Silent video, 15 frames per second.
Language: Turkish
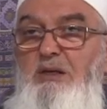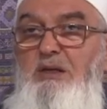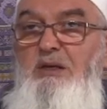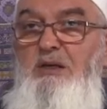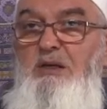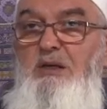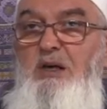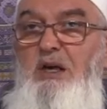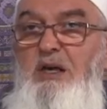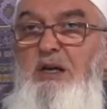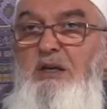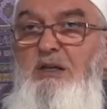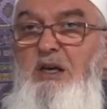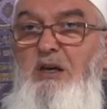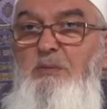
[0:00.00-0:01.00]
Ee,
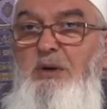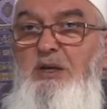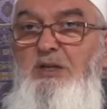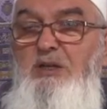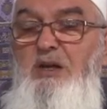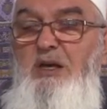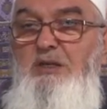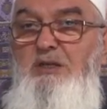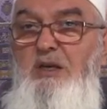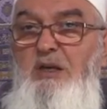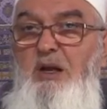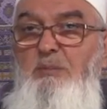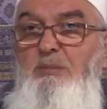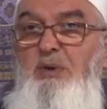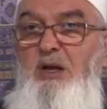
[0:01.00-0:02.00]
eğer tek başına ise
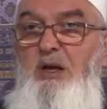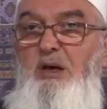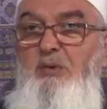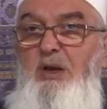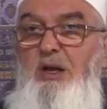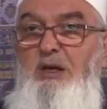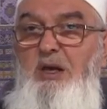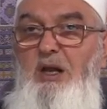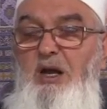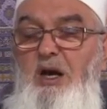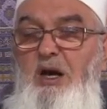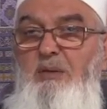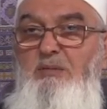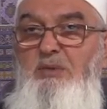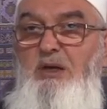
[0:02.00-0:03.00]
Rabbena ve lekel
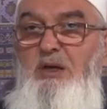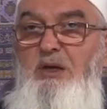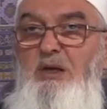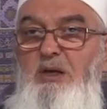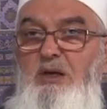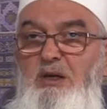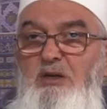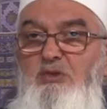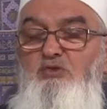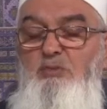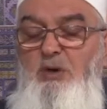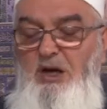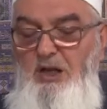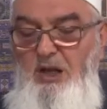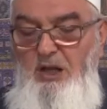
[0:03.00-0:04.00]
hamd
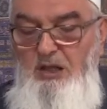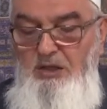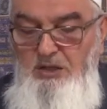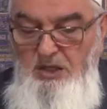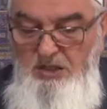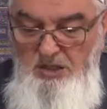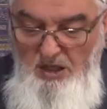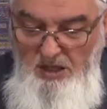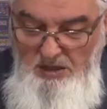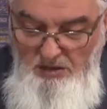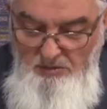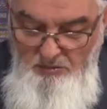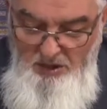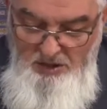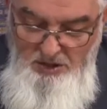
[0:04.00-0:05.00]
Subhanallah diyecek
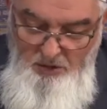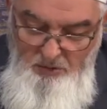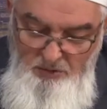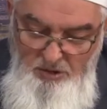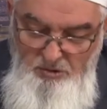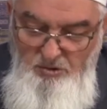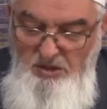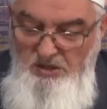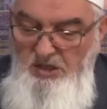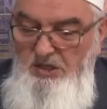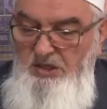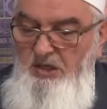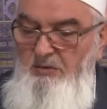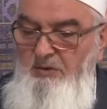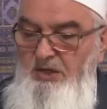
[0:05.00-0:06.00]
kadar duracak ondan sonra
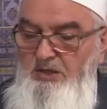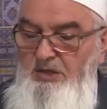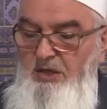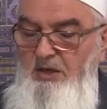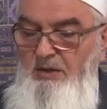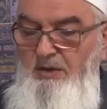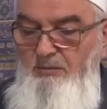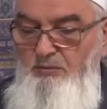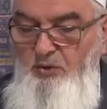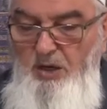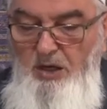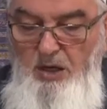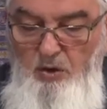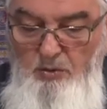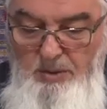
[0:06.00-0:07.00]
secdeye varacak.
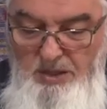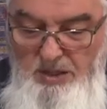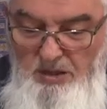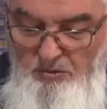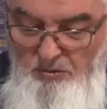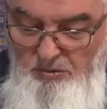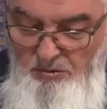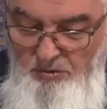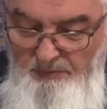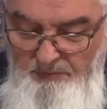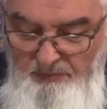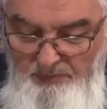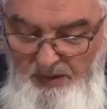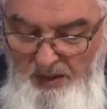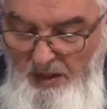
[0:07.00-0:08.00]
Buna kavme deniyordu.
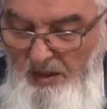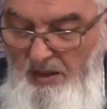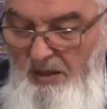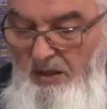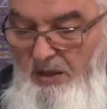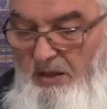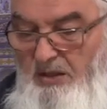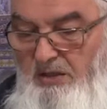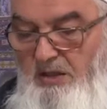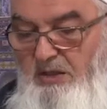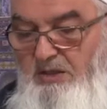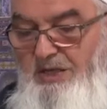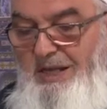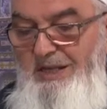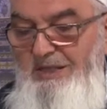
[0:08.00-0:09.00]

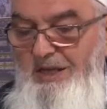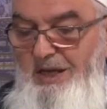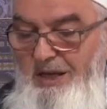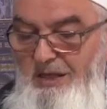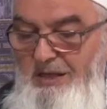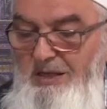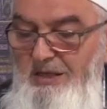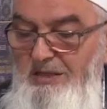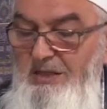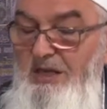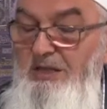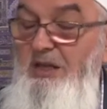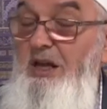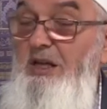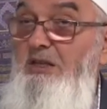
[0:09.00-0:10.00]
Ee, celse iki
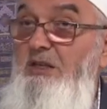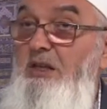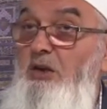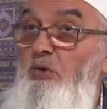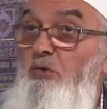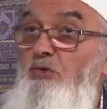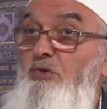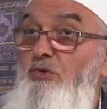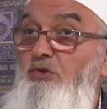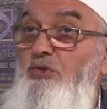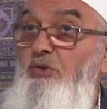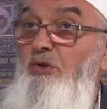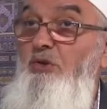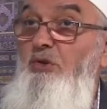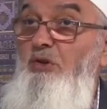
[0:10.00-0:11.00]
secde arasındaki
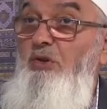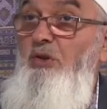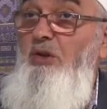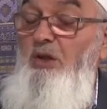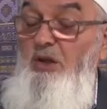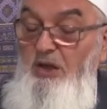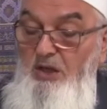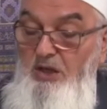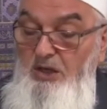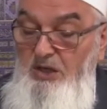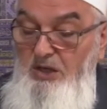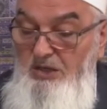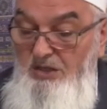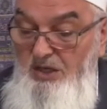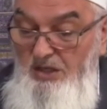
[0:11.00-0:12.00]
oturuş.
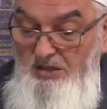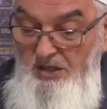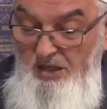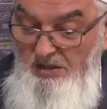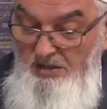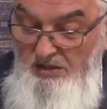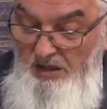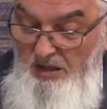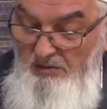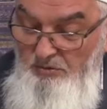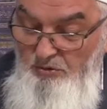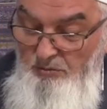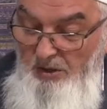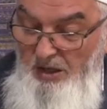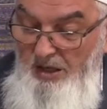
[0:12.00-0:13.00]
İki secde arasında
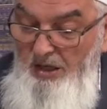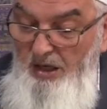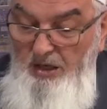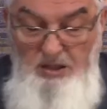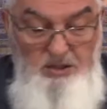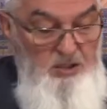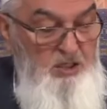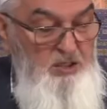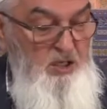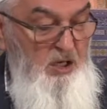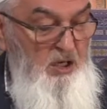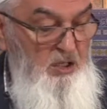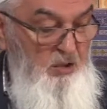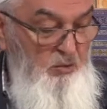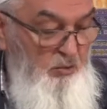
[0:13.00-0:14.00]
Subhanallah diyecek kadar